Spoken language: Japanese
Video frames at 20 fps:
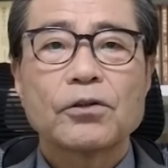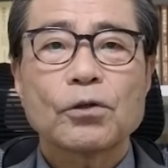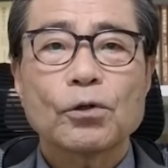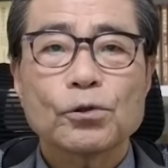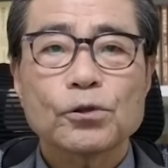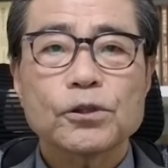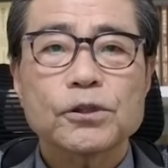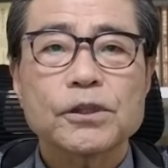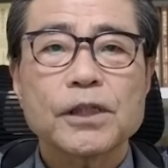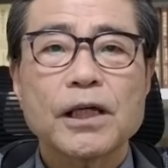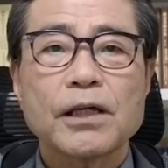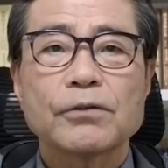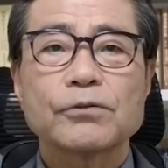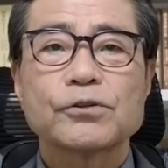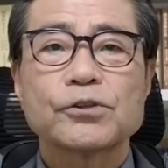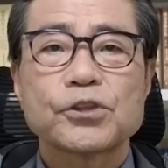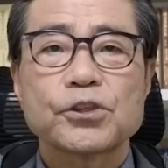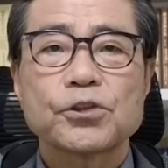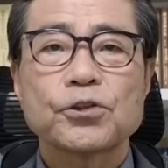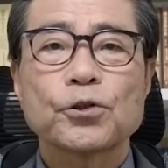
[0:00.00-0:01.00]
突
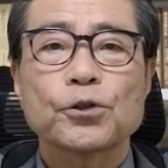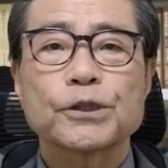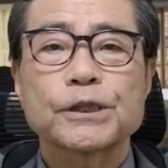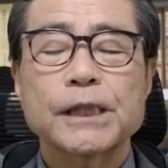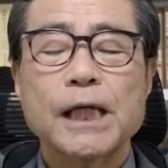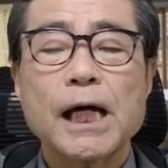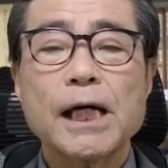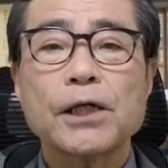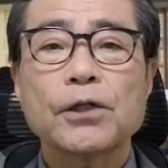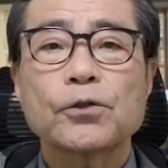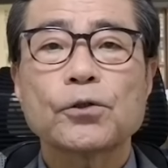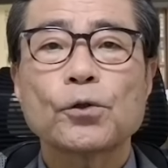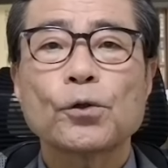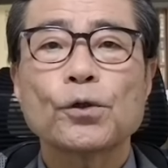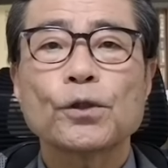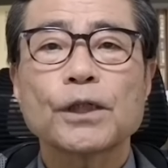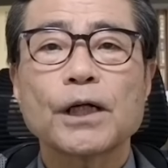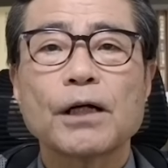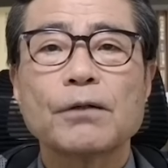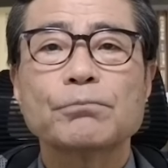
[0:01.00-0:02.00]
然、うちの最
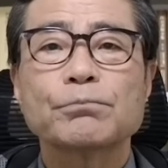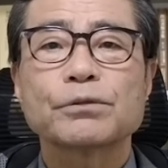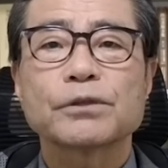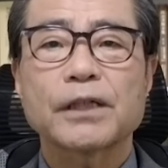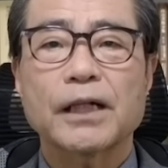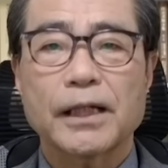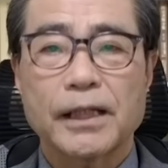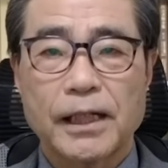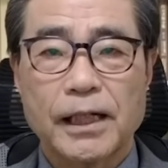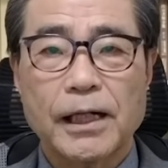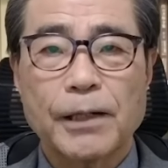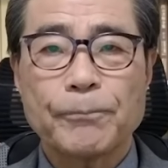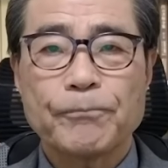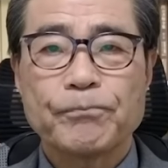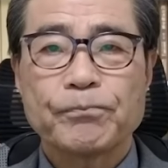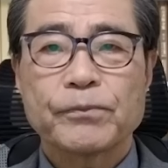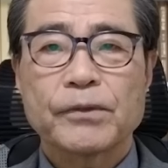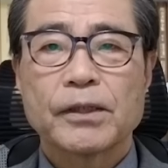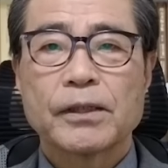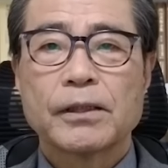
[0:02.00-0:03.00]
高幹部から、